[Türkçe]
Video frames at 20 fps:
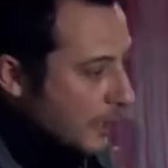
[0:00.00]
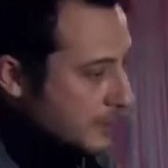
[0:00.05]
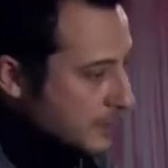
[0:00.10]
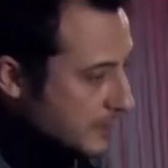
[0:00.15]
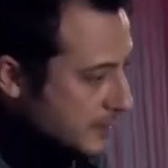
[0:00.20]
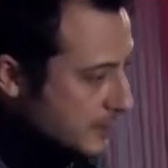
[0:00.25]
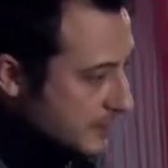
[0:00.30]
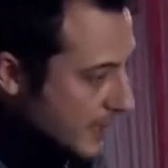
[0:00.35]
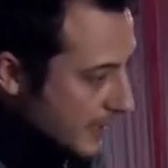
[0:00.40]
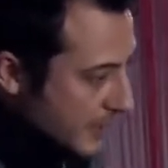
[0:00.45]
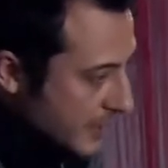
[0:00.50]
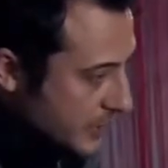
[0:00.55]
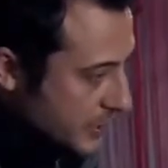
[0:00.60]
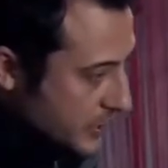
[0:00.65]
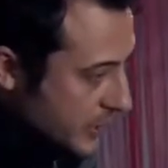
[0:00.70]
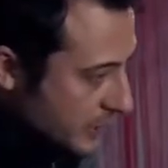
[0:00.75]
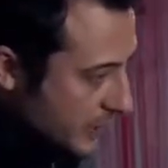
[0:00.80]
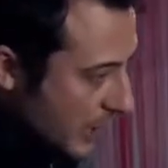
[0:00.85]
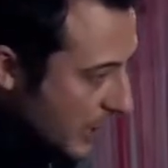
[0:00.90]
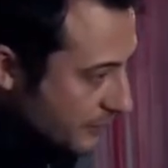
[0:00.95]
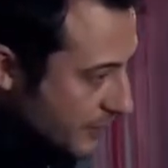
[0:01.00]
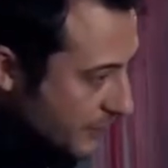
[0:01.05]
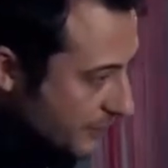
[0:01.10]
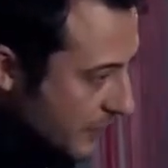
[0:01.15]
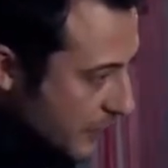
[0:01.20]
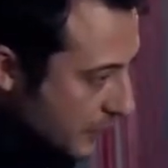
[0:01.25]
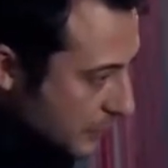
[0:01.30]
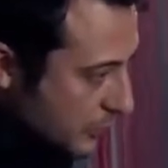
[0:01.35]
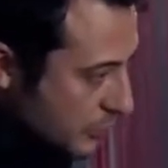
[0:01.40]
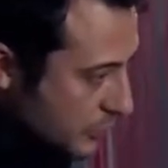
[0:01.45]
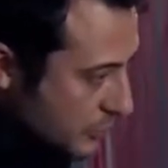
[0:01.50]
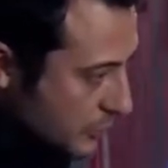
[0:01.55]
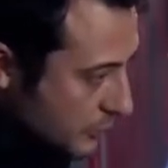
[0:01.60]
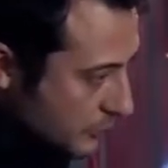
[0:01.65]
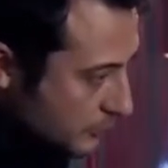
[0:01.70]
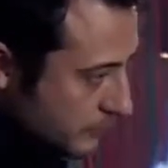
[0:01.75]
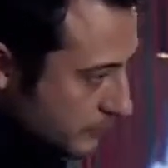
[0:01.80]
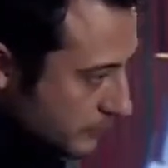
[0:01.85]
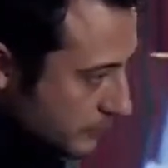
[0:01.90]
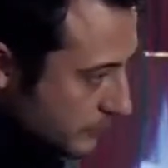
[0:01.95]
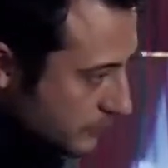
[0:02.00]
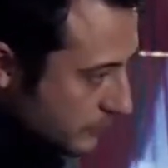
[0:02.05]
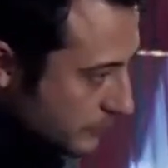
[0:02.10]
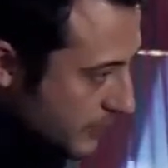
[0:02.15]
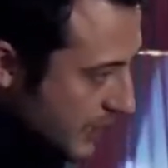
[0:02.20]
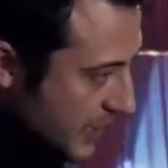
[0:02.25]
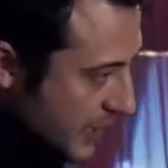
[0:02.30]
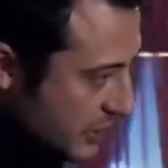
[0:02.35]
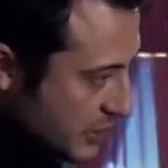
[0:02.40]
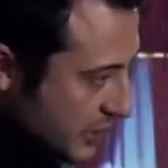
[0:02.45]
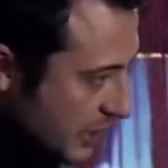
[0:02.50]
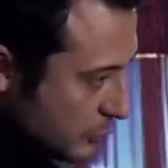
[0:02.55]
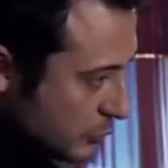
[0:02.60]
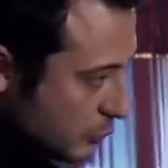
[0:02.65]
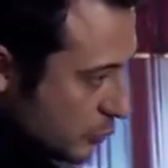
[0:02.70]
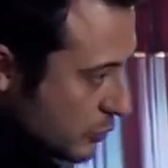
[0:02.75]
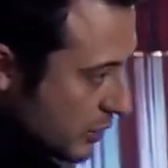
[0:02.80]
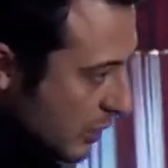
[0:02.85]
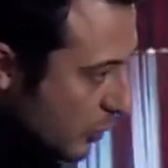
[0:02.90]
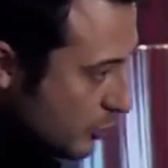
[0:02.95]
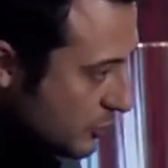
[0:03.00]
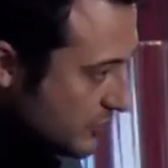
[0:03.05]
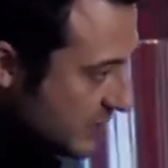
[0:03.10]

Asıl sen Eyşan'ı hafife alıyorsun. Eyşan duysa